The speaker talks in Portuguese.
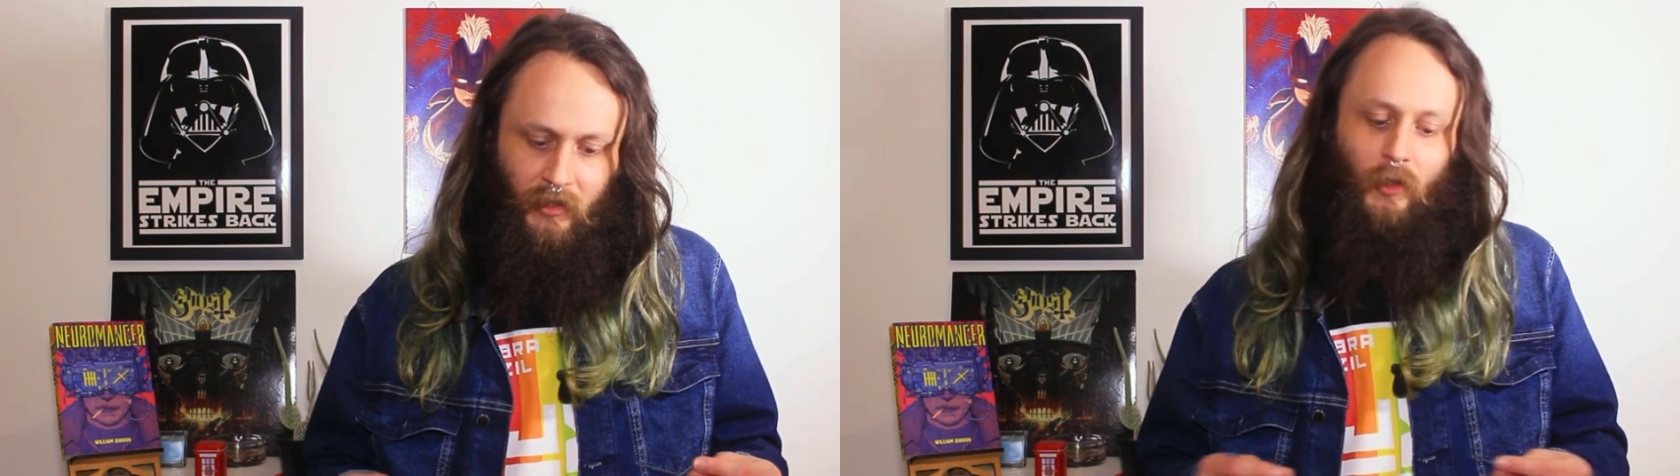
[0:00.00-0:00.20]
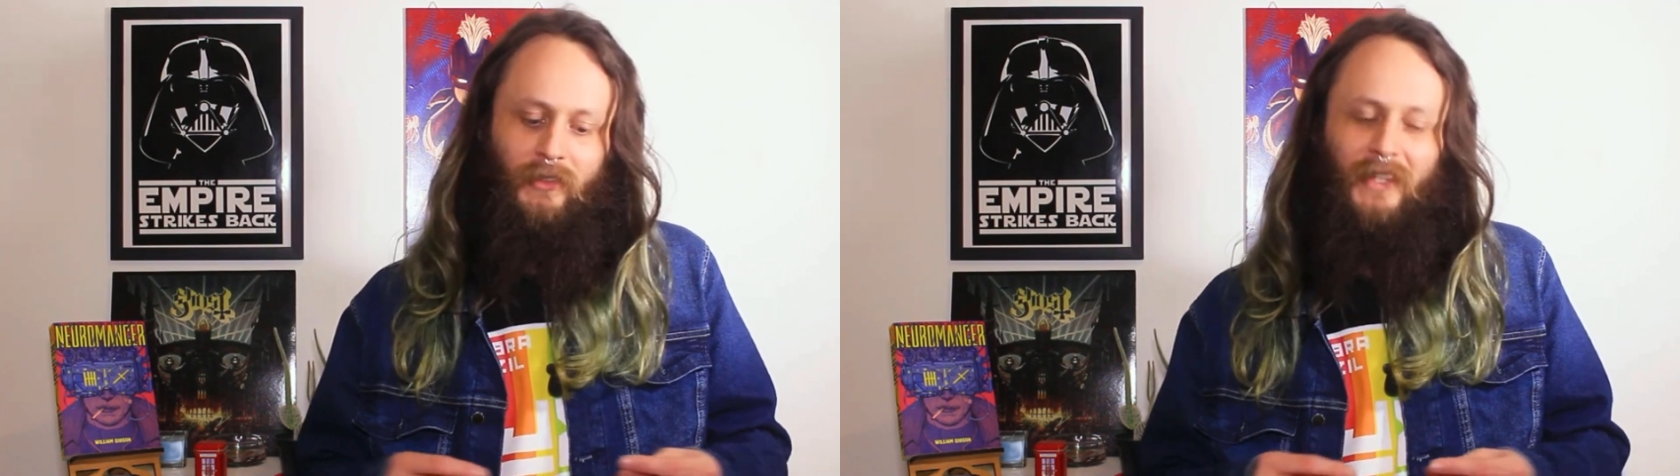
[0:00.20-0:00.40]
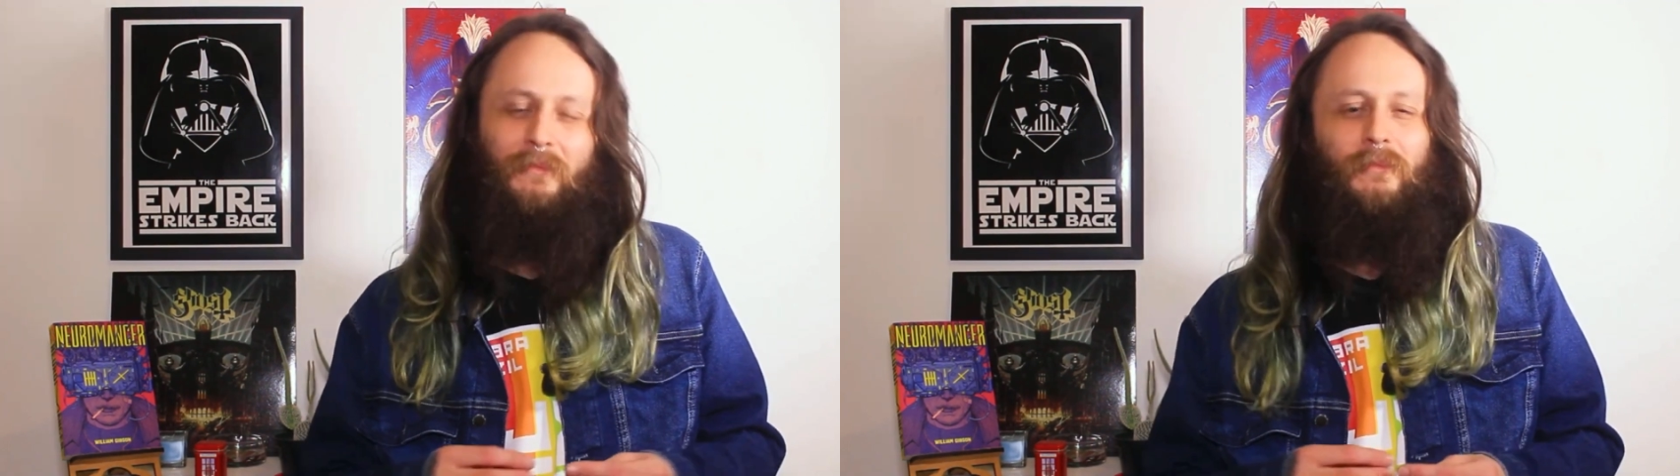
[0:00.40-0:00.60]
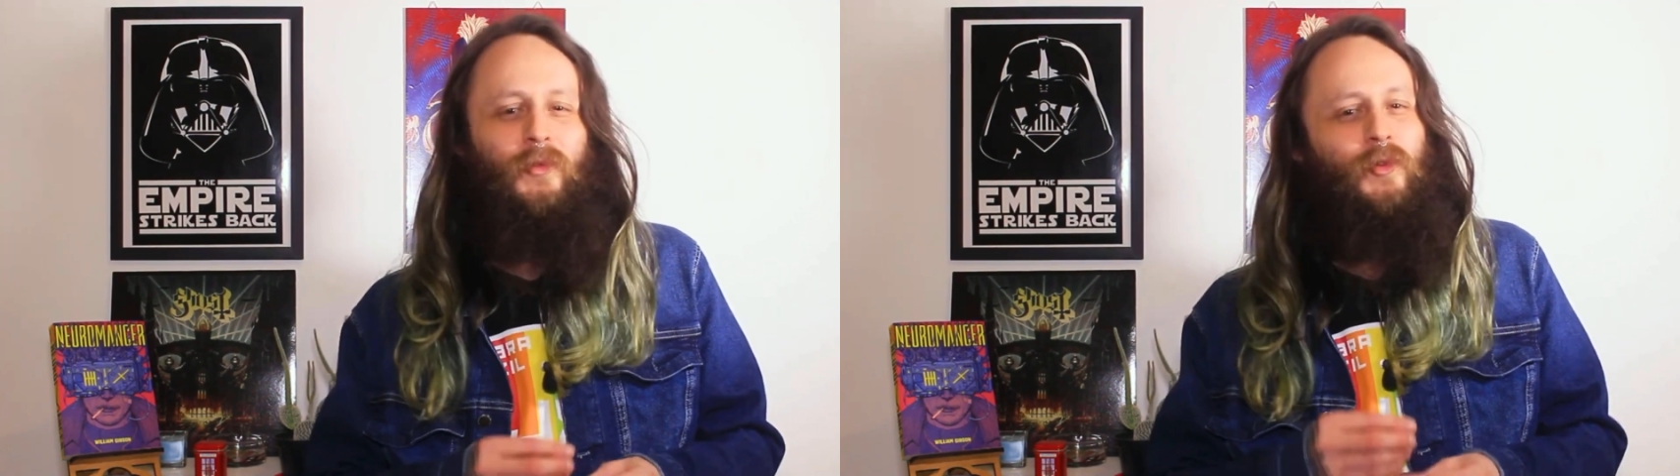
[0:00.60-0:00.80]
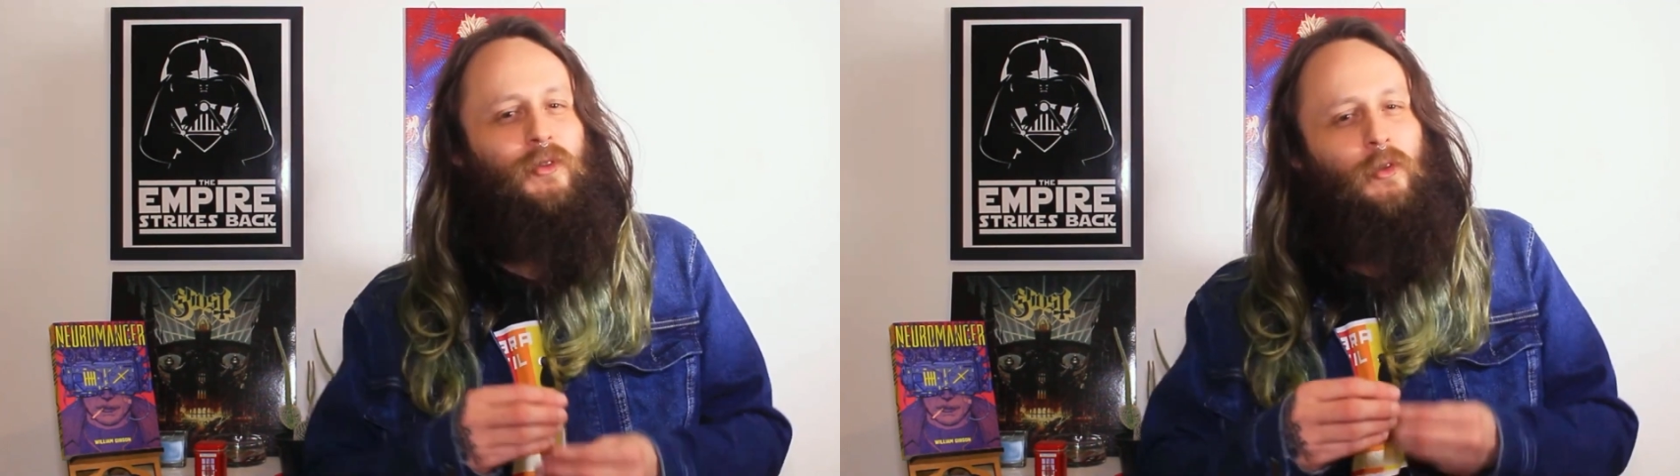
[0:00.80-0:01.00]
só que tem
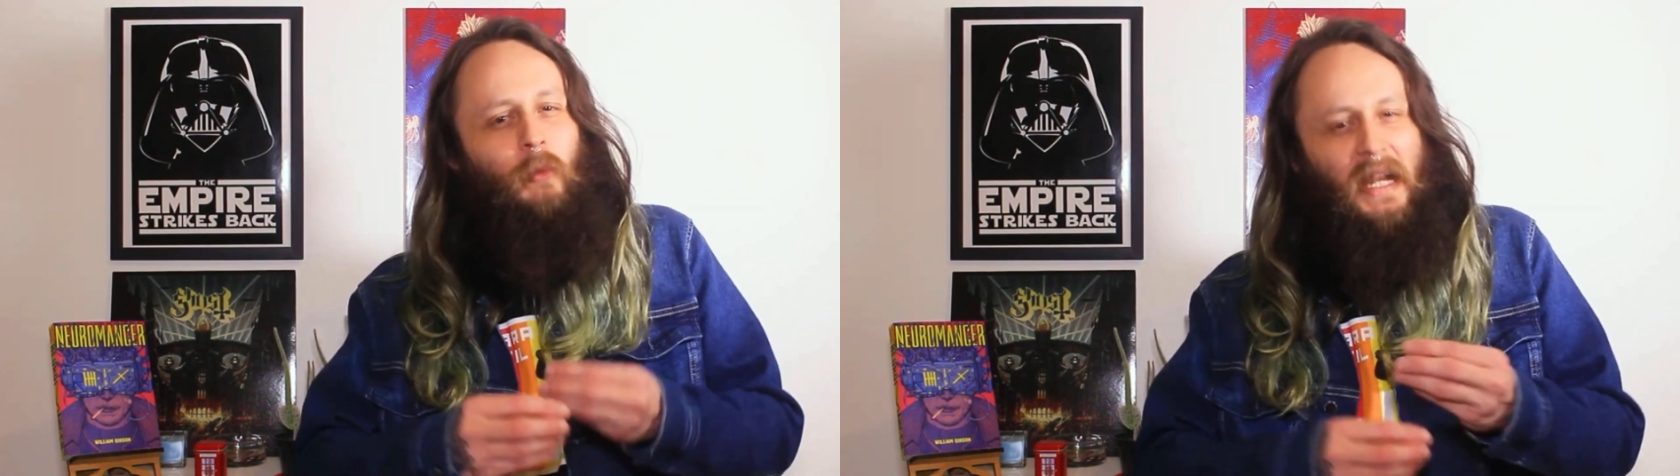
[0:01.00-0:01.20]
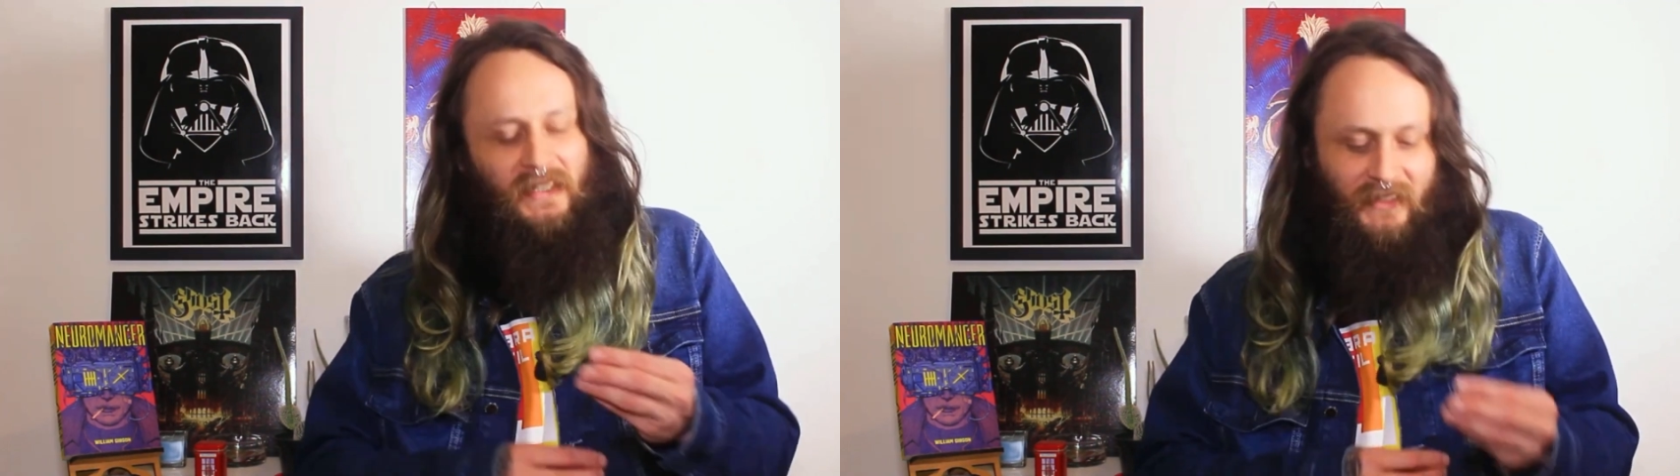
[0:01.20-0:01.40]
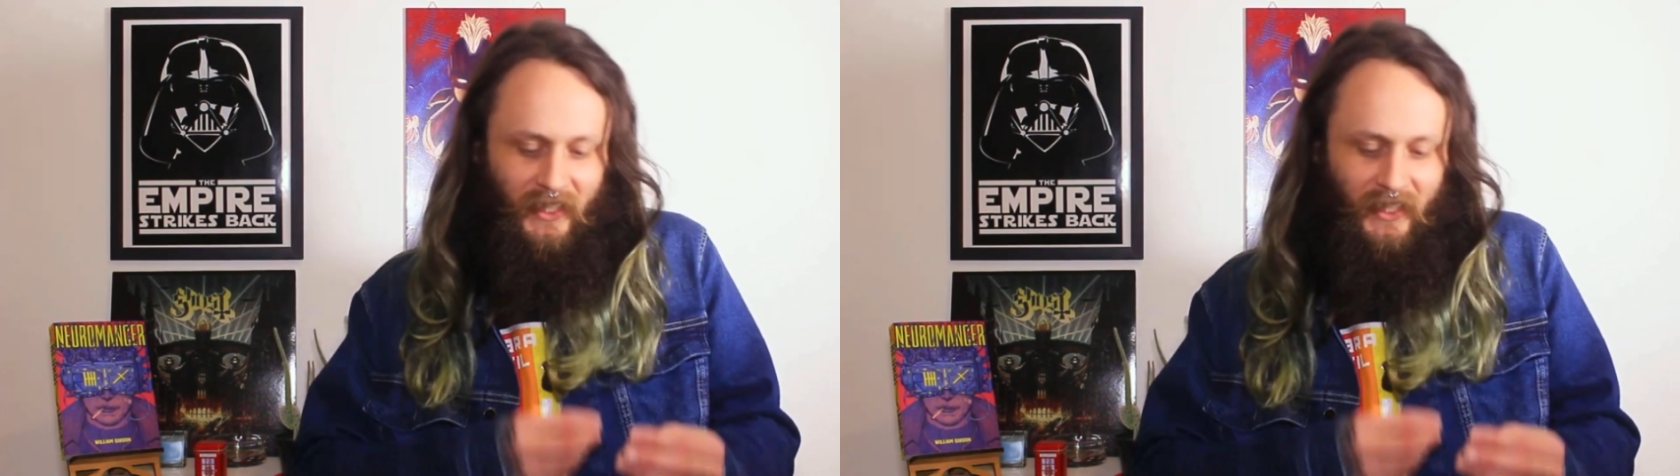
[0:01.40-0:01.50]
muito mais